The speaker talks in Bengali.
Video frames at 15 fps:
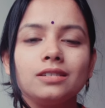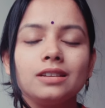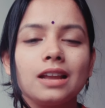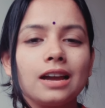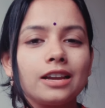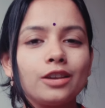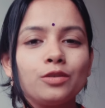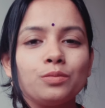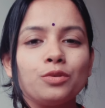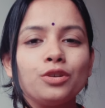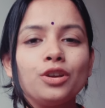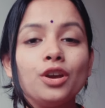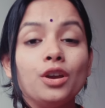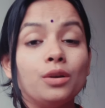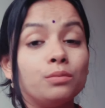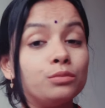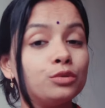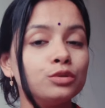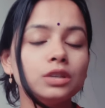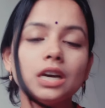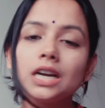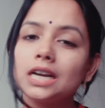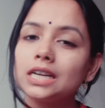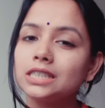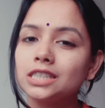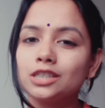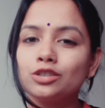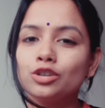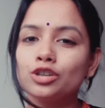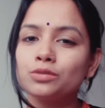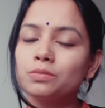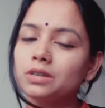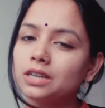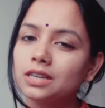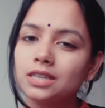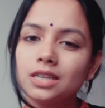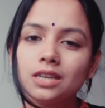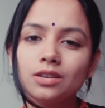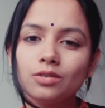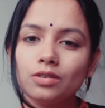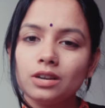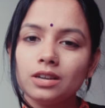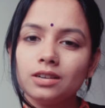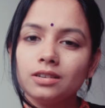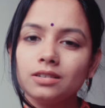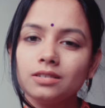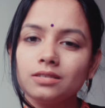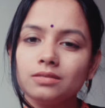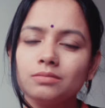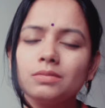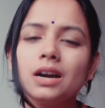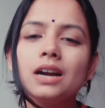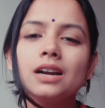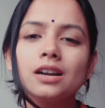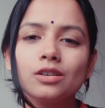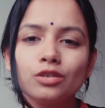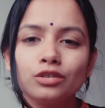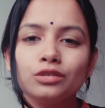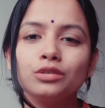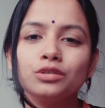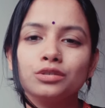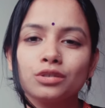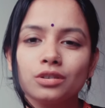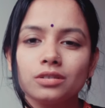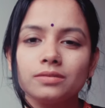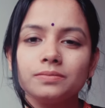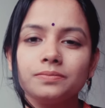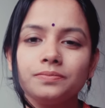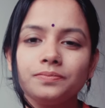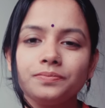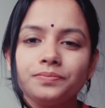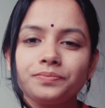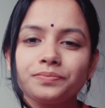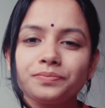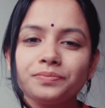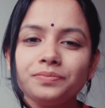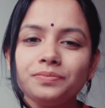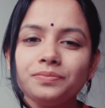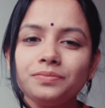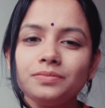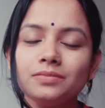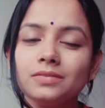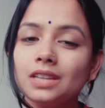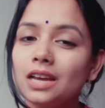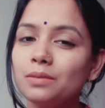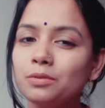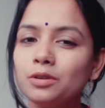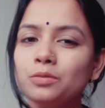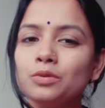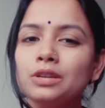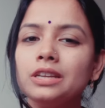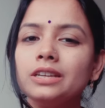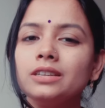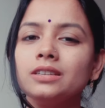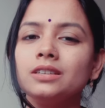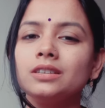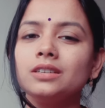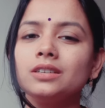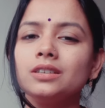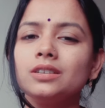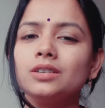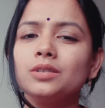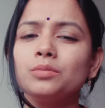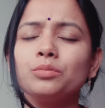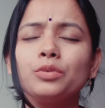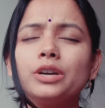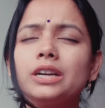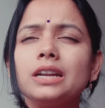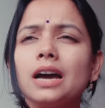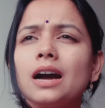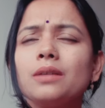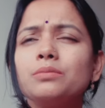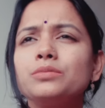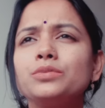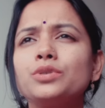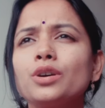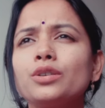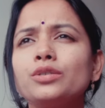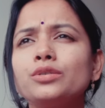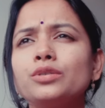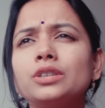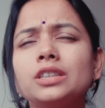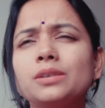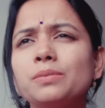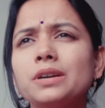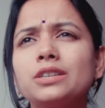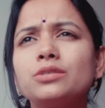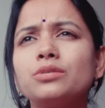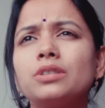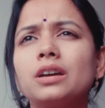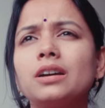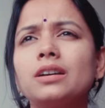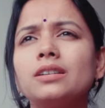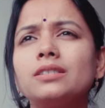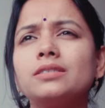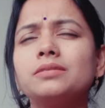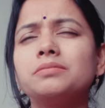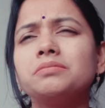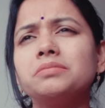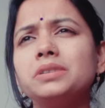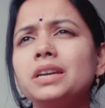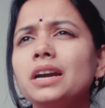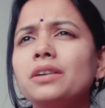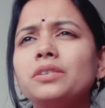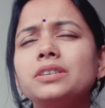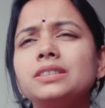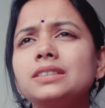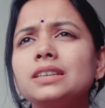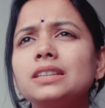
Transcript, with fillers: নাকের উপর মোটা কাচের চশমাটা ঠিক করলেন ভাঙা কণ্ঠস্বর তারপর বললেন বইয়ের নাম স্মরণ করতে পারছো না বিয়া হয়েছে